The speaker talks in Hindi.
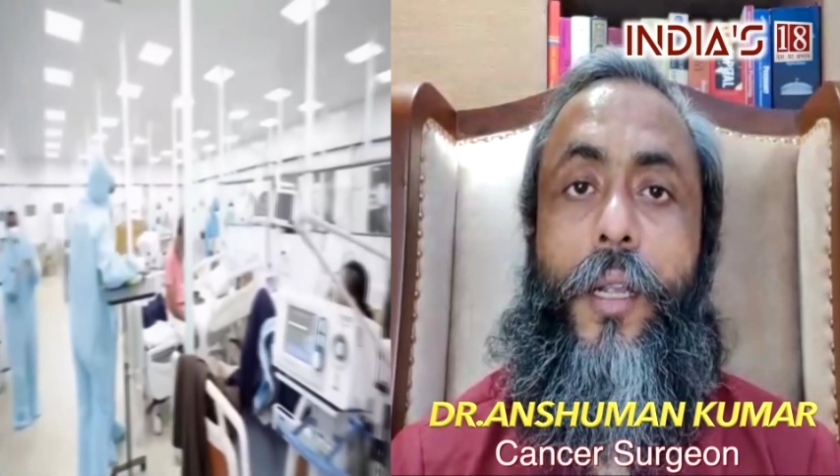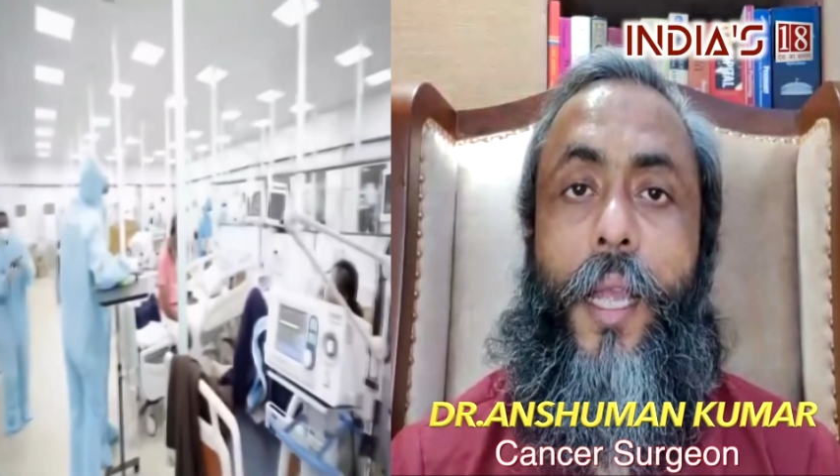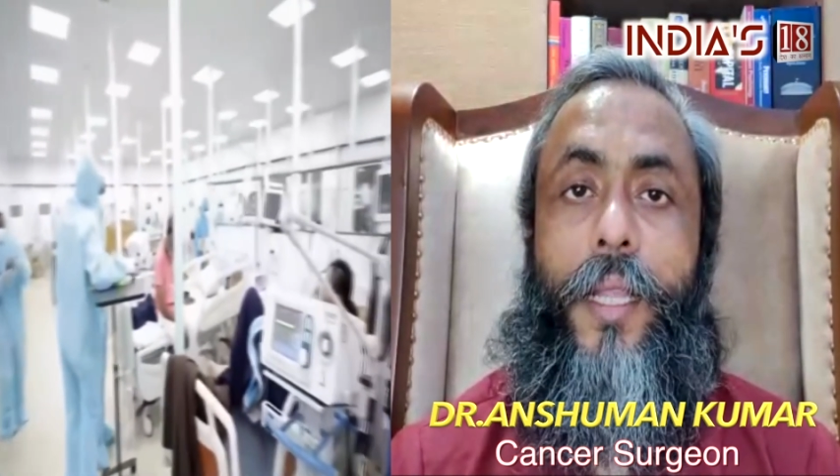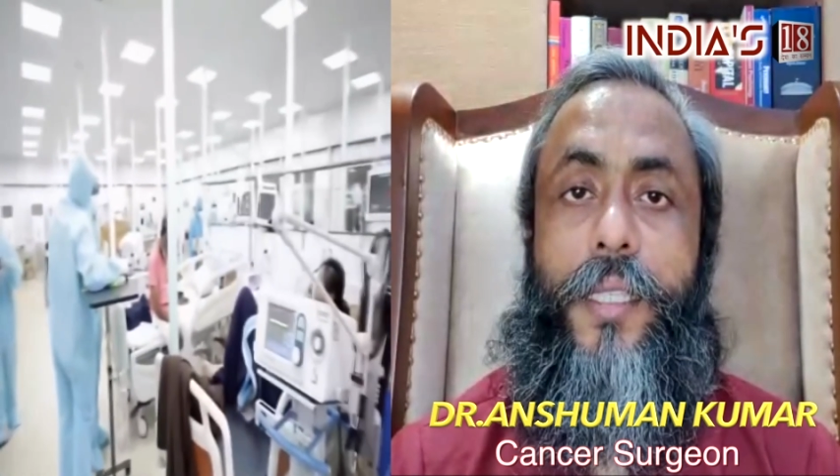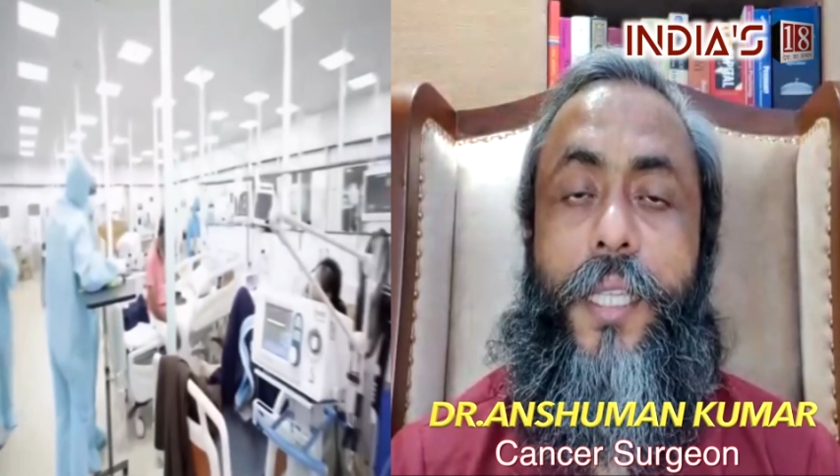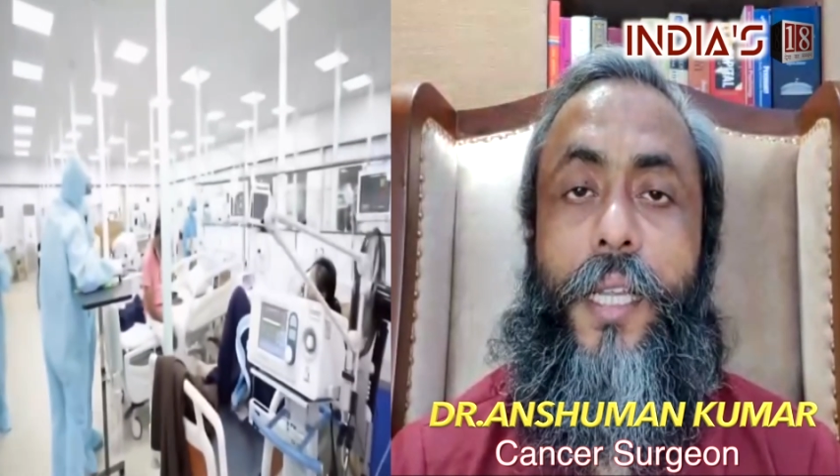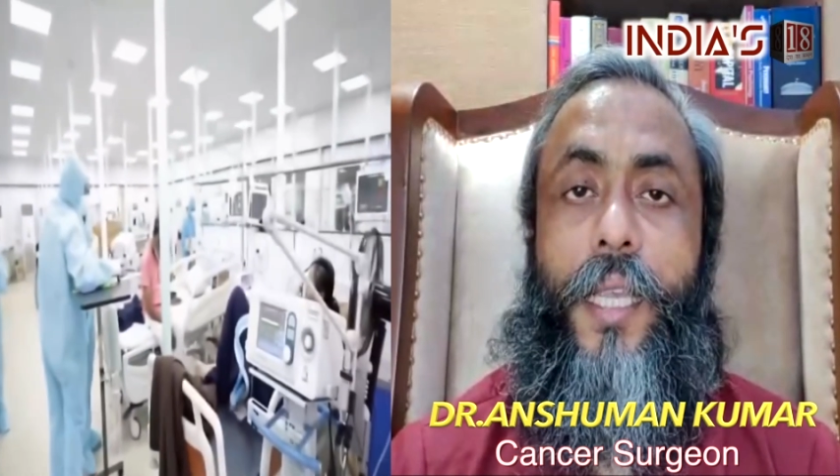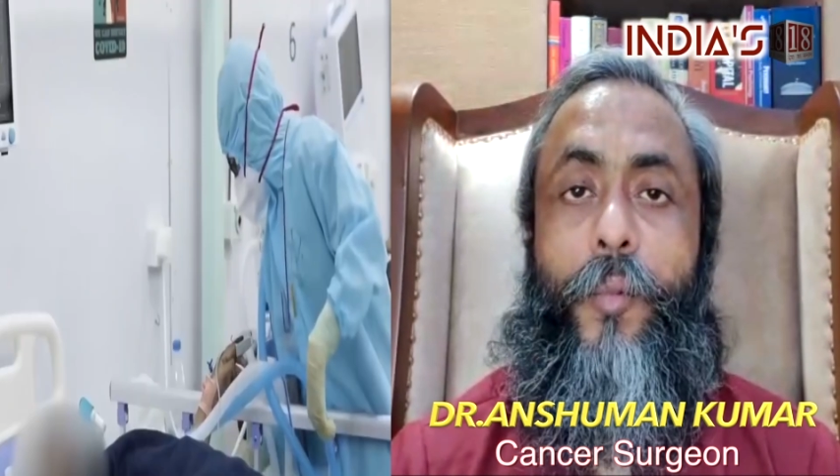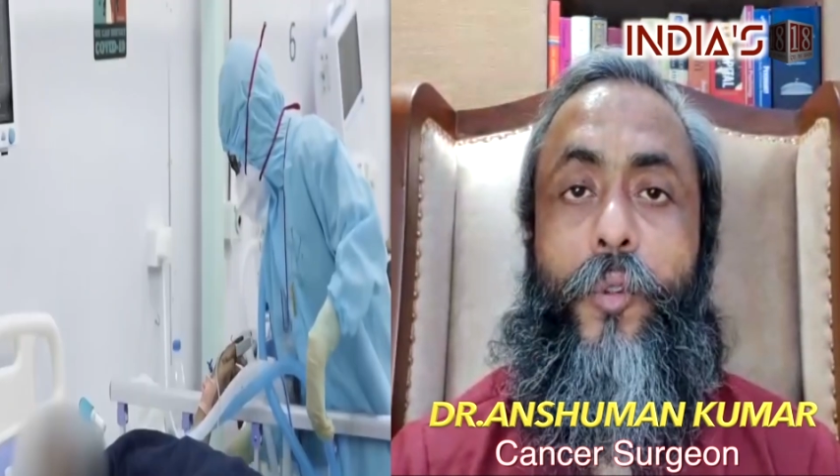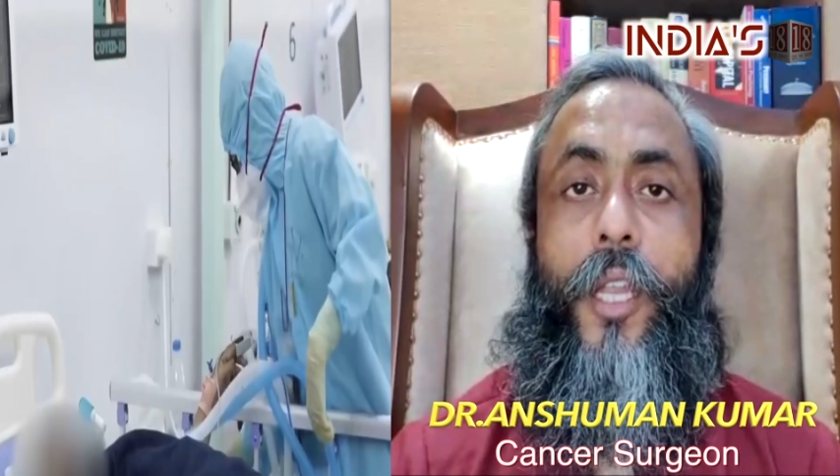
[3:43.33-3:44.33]
कैंसर
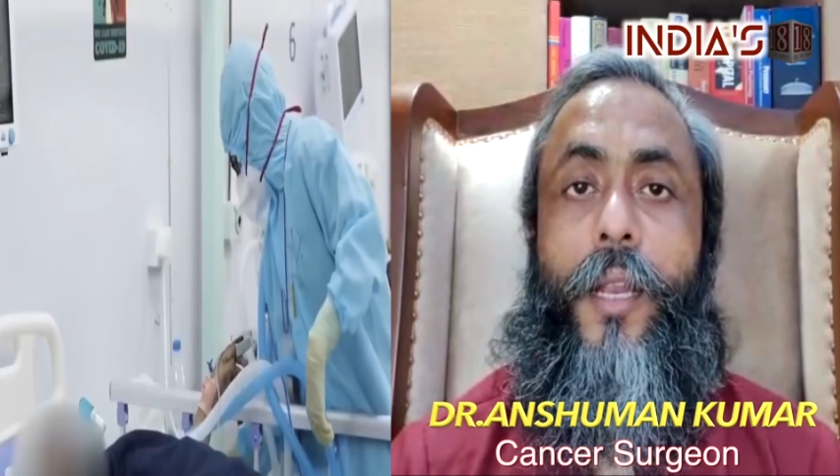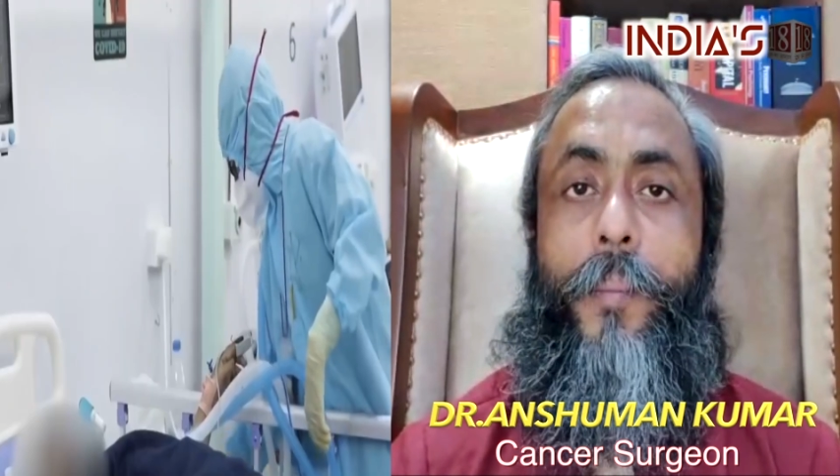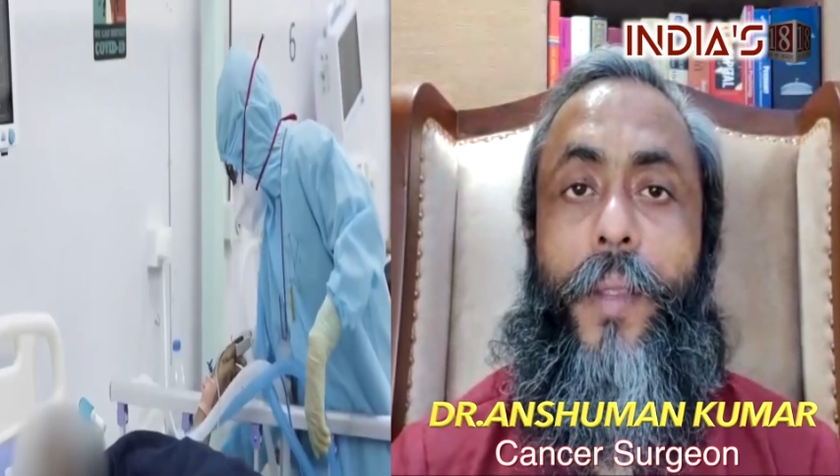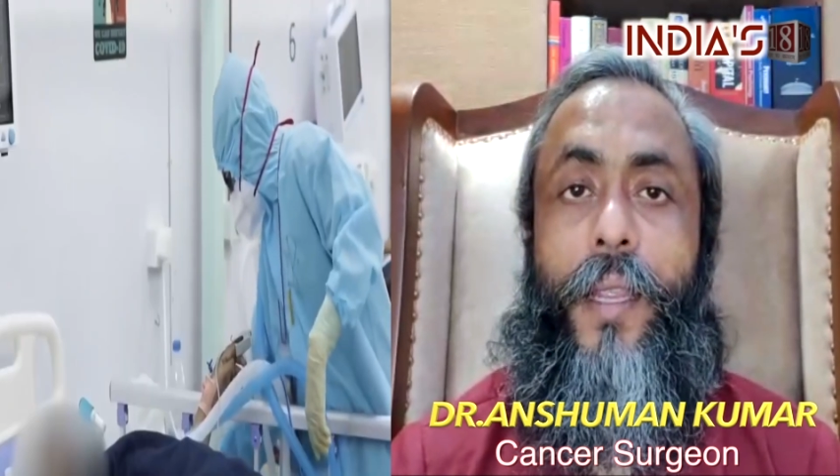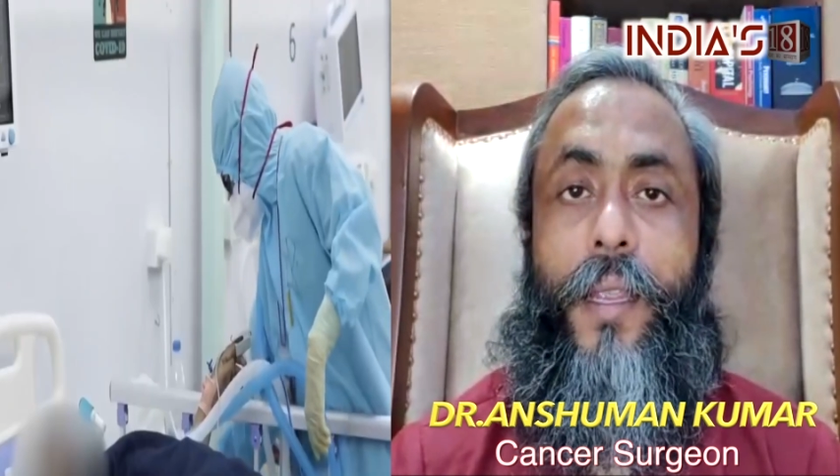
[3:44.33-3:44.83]
कीमोथेरेपी